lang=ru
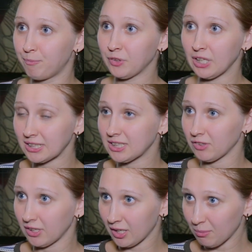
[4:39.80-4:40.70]
Финанс
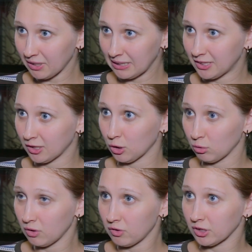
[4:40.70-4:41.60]
финансовая грамотность – это
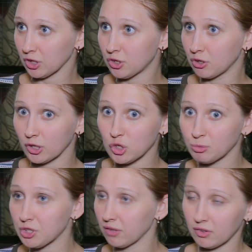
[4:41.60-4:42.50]
то, наверное, о
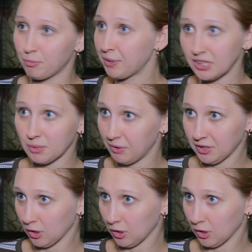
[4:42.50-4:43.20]
чем человек в принципе не